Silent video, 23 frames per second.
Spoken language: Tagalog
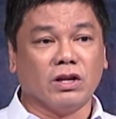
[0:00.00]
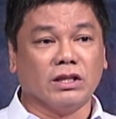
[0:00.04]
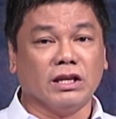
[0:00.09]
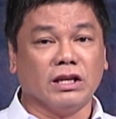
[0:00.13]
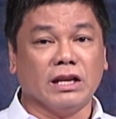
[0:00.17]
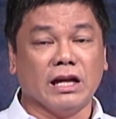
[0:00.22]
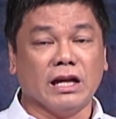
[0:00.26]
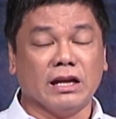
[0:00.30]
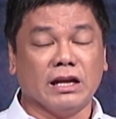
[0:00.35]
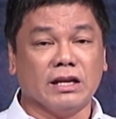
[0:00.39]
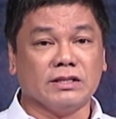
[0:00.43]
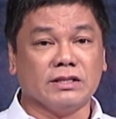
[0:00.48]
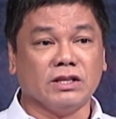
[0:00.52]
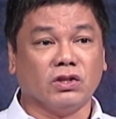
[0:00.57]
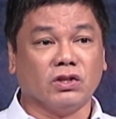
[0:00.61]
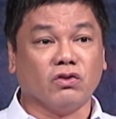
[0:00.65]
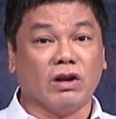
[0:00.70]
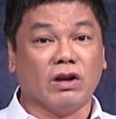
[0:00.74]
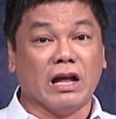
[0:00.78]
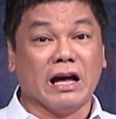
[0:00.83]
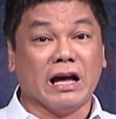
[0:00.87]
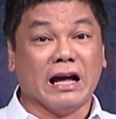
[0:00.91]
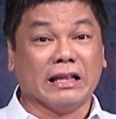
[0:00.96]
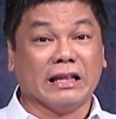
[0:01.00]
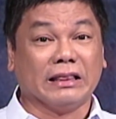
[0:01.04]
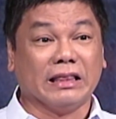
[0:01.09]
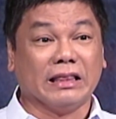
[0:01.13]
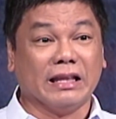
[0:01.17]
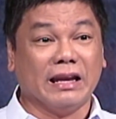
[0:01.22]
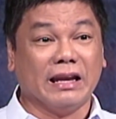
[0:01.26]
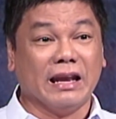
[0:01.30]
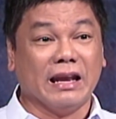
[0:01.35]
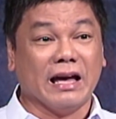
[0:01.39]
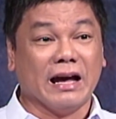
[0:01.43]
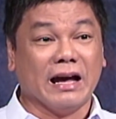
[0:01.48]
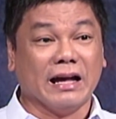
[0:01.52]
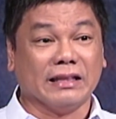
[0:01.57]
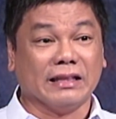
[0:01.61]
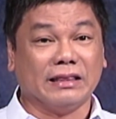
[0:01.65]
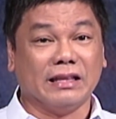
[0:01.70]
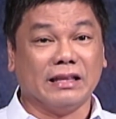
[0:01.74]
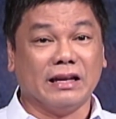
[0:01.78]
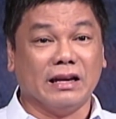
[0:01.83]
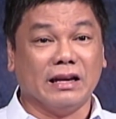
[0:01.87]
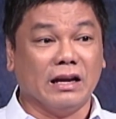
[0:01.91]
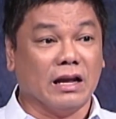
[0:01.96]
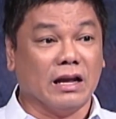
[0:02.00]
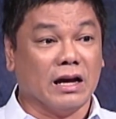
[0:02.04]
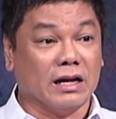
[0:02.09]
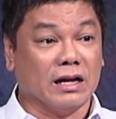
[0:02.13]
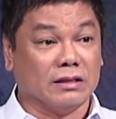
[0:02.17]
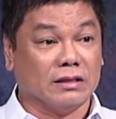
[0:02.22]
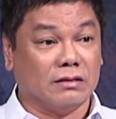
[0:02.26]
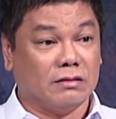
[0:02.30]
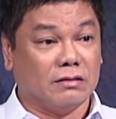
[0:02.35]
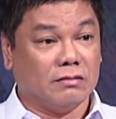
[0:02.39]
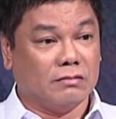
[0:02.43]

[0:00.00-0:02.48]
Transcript: na dinanas ito lahat, lahat, lahat.